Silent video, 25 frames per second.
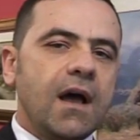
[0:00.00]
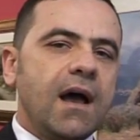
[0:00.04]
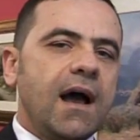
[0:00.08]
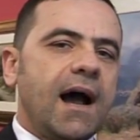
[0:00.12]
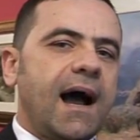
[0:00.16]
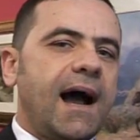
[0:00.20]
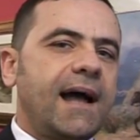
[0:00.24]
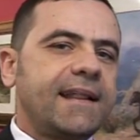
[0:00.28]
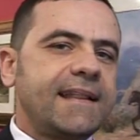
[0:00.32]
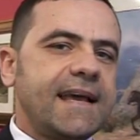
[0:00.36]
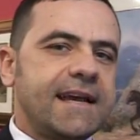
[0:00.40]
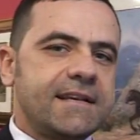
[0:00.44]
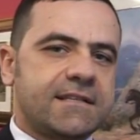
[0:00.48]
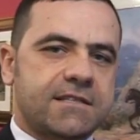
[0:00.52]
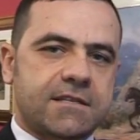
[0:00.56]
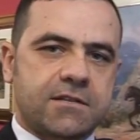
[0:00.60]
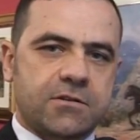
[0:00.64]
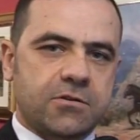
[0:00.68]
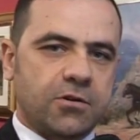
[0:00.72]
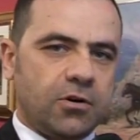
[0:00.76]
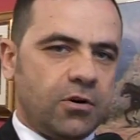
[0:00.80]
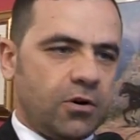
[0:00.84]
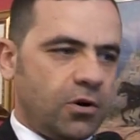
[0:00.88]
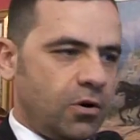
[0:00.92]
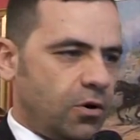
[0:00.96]

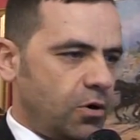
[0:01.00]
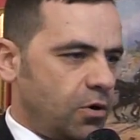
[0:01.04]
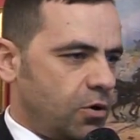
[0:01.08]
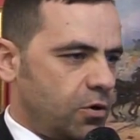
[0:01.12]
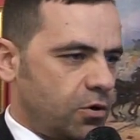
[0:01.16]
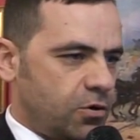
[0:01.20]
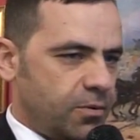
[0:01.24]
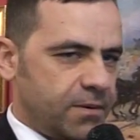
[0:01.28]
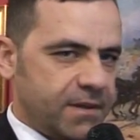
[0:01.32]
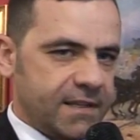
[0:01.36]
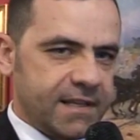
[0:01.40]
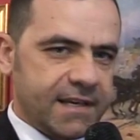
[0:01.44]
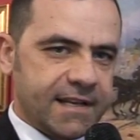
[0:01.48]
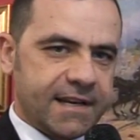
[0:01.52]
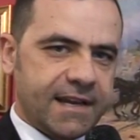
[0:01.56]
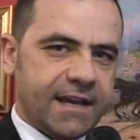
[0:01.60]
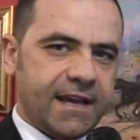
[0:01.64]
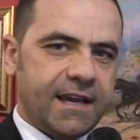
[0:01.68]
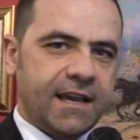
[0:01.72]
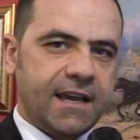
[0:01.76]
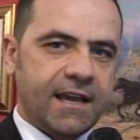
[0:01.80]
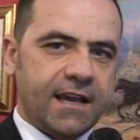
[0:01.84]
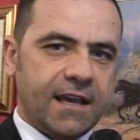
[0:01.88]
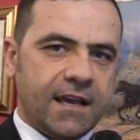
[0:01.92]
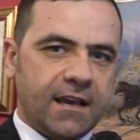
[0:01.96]
Adesso, come
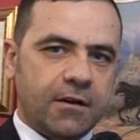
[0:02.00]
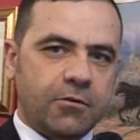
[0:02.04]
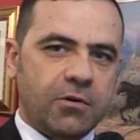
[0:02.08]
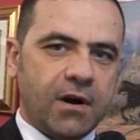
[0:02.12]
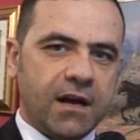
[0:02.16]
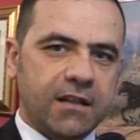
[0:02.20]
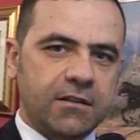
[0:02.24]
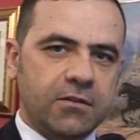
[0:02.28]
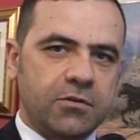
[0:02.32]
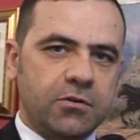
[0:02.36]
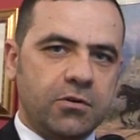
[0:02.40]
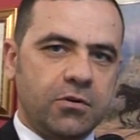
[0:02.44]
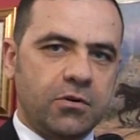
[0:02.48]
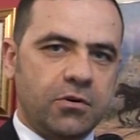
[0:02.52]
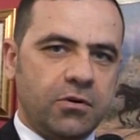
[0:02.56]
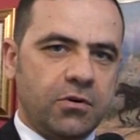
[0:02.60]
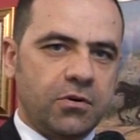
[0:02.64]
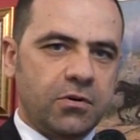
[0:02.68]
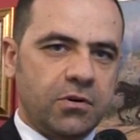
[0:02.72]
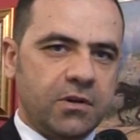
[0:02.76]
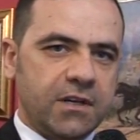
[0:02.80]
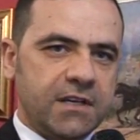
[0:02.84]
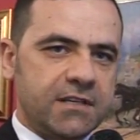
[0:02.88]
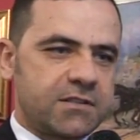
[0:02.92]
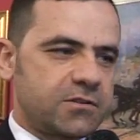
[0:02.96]
dire,
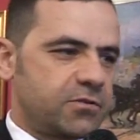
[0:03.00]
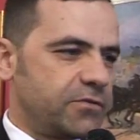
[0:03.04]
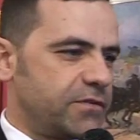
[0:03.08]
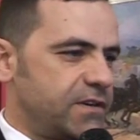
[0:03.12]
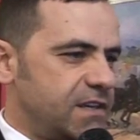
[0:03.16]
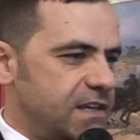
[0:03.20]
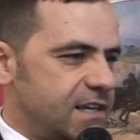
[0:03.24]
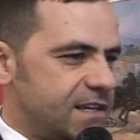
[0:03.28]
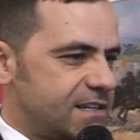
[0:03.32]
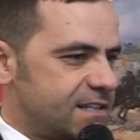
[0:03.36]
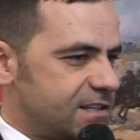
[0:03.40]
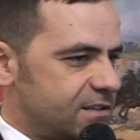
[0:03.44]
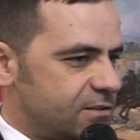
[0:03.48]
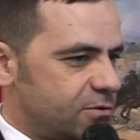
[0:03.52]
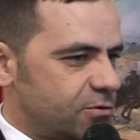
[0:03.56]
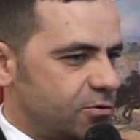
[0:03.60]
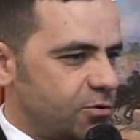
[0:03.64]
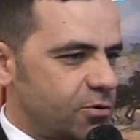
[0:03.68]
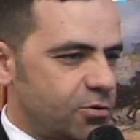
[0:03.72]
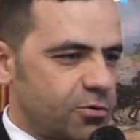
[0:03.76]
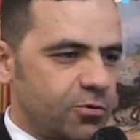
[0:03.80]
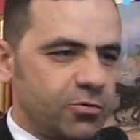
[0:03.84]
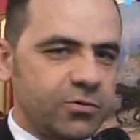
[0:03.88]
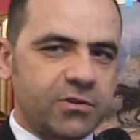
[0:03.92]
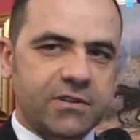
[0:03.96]
quando le stoviglie si sono
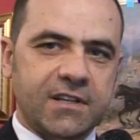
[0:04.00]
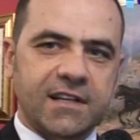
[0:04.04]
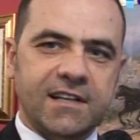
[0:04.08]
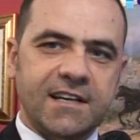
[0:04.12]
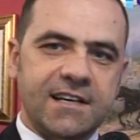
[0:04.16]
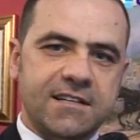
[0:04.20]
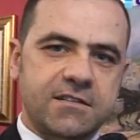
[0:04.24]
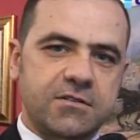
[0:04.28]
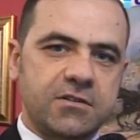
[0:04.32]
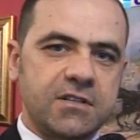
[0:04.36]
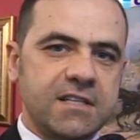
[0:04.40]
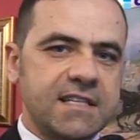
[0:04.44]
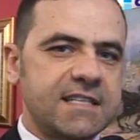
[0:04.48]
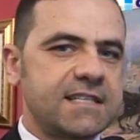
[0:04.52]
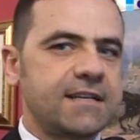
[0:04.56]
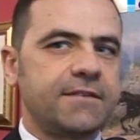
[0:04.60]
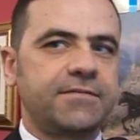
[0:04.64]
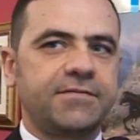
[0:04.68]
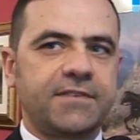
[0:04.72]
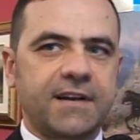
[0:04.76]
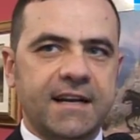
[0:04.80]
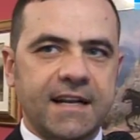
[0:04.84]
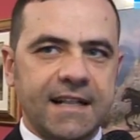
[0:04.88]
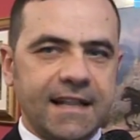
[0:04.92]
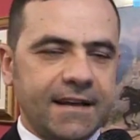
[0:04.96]
rotte, adesso inizia a
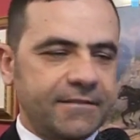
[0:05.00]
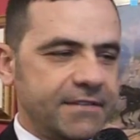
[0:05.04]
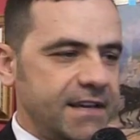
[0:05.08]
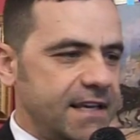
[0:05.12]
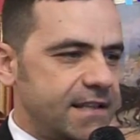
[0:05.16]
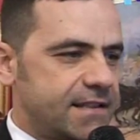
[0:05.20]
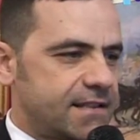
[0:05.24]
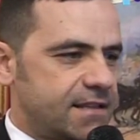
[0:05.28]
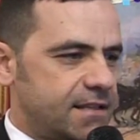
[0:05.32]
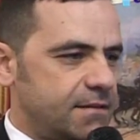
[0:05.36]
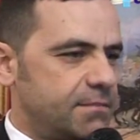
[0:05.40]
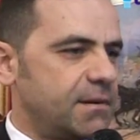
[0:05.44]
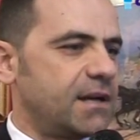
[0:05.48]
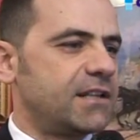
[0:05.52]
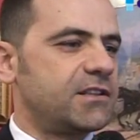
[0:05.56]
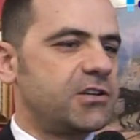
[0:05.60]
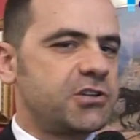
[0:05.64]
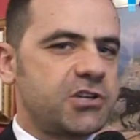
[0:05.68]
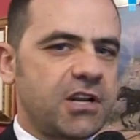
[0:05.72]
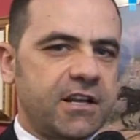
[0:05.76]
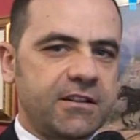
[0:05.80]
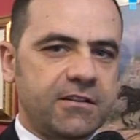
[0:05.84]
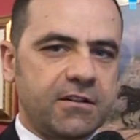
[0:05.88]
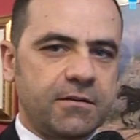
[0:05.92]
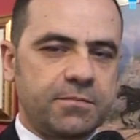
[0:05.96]
fare la vittima
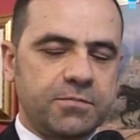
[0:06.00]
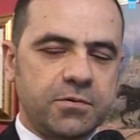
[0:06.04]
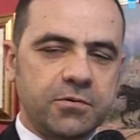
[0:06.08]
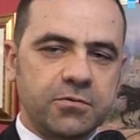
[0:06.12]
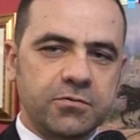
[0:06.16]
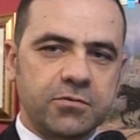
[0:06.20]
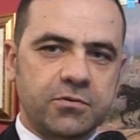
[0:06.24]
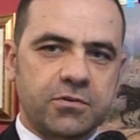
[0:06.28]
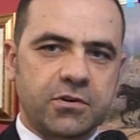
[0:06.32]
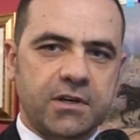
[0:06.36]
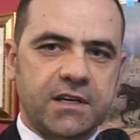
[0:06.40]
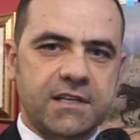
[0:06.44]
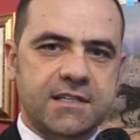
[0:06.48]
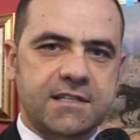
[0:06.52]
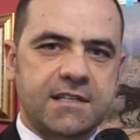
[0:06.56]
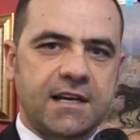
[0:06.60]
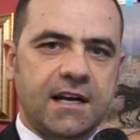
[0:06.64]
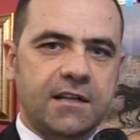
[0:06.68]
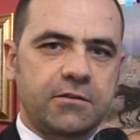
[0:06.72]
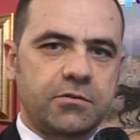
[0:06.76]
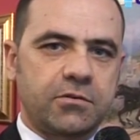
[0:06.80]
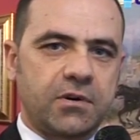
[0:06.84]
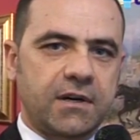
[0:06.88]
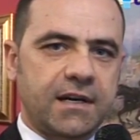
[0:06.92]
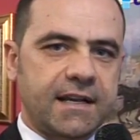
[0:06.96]
dicendo appunto che è
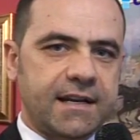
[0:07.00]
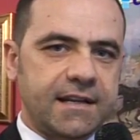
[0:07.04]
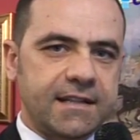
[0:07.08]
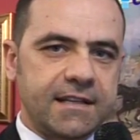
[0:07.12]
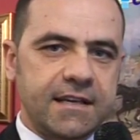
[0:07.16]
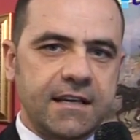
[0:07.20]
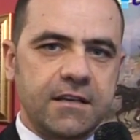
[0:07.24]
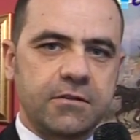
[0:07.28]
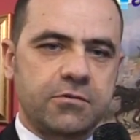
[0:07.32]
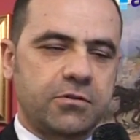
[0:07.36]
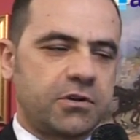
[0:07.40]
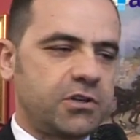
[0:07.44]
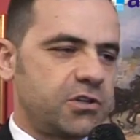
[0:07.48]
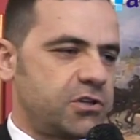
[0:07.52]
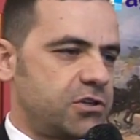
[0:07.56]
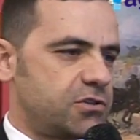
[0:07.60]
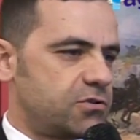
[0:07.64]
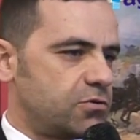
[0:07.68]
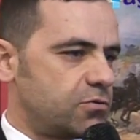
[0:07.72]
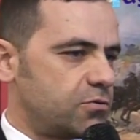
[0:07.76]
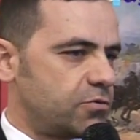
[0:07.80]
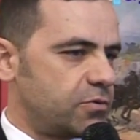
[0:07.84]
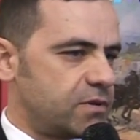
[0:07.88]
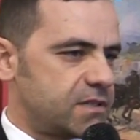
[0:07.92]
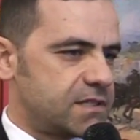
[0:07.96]
stato aggredito, che ci
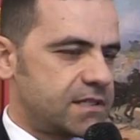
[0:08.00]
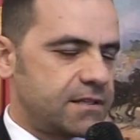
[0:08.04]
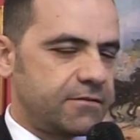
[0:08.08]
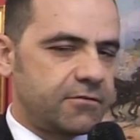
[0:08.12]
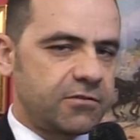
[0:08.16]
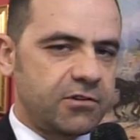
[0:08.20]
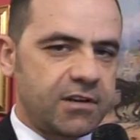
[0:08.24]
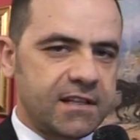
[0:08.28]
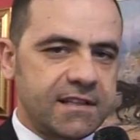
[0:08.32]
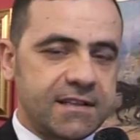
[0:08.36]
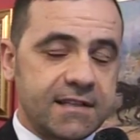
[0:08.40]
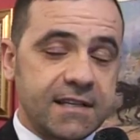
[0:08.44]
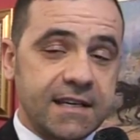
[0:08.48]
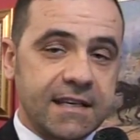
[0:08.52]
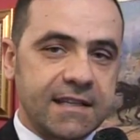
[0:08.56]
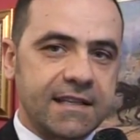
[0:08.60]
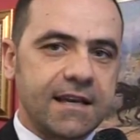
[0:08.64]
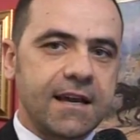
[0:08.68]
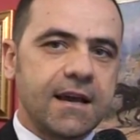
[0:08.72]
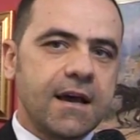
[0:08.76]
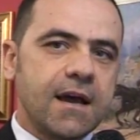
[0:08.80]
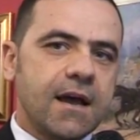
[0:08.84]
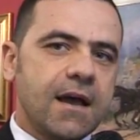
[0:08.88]
sono questi volantini.